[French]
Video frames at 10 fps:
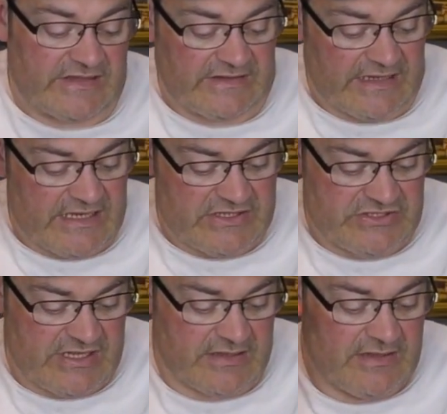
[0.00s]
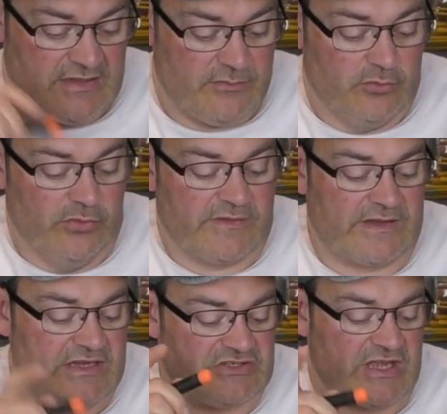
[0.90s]
est très légère,
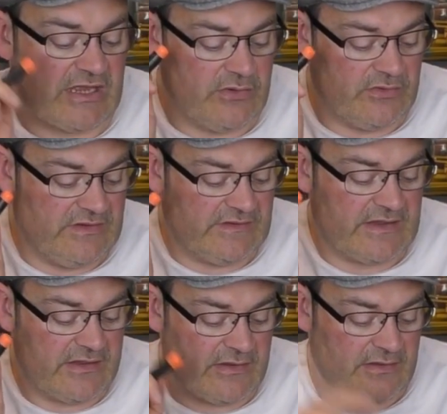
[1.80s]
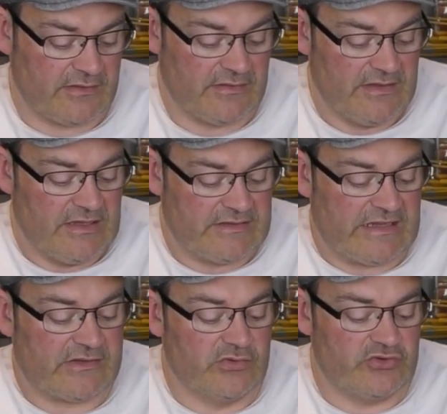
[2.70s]
mousse légère, ils le disent d'ailleurs.
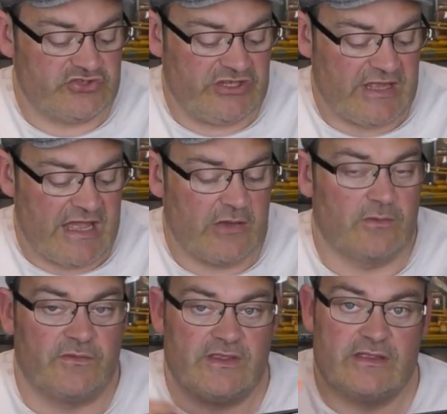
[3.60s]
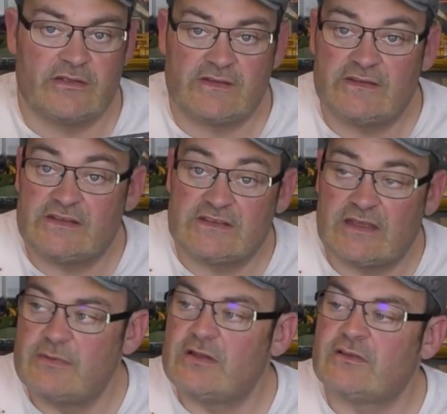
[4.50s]
Technologie aérofine, ça c'est
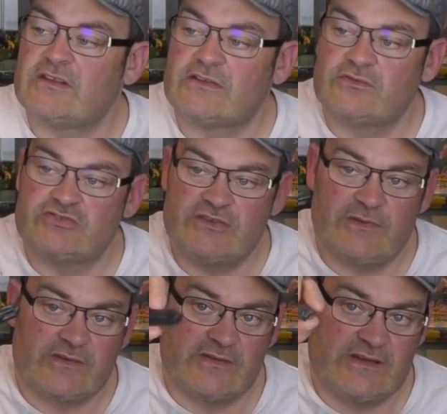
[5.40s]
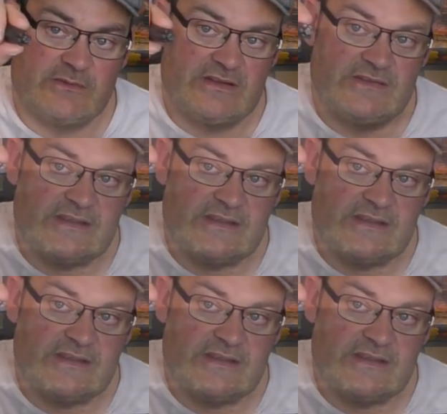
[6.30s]
très bien leur technologie parce que c'est les petites